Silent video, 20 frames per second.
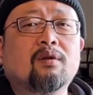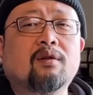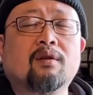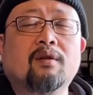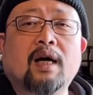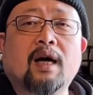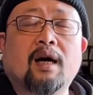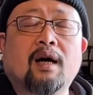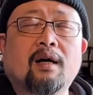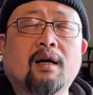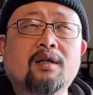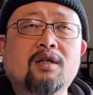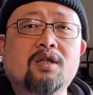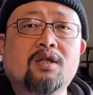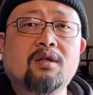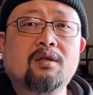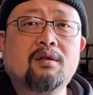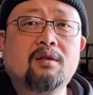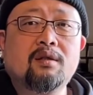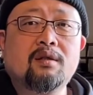拿
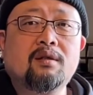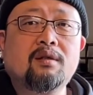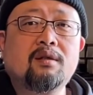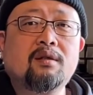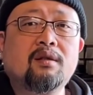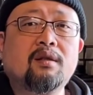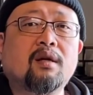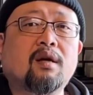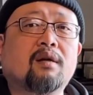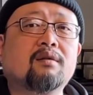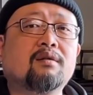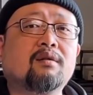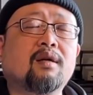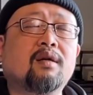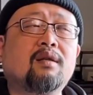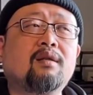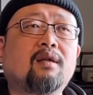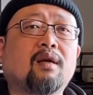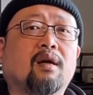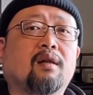十七点
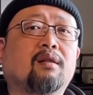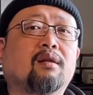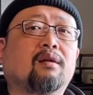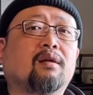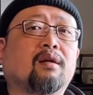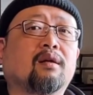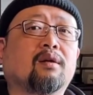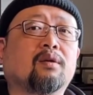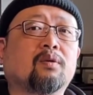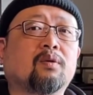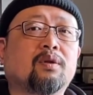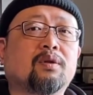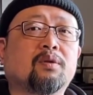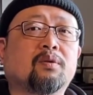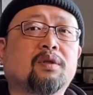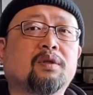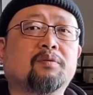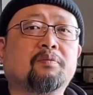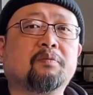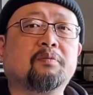三年的这个退休
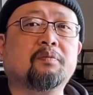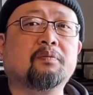金，